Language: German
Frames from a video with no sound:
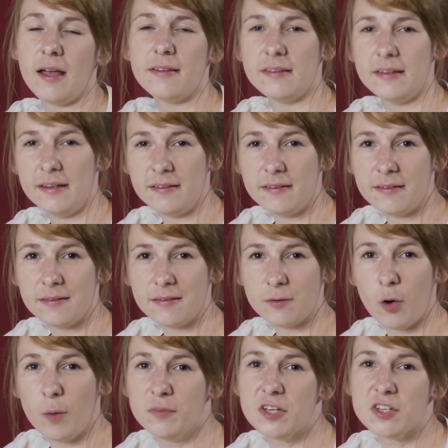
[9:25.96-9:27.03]
Als nächstes
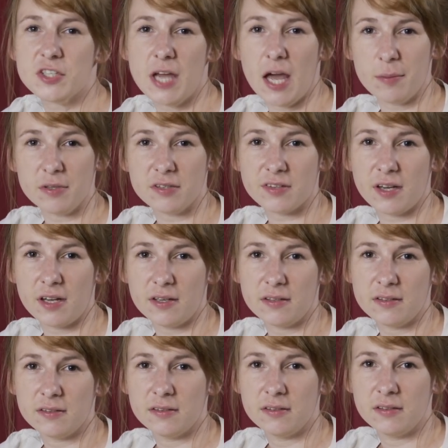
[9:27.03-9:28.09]
kommt der Schnabel dran.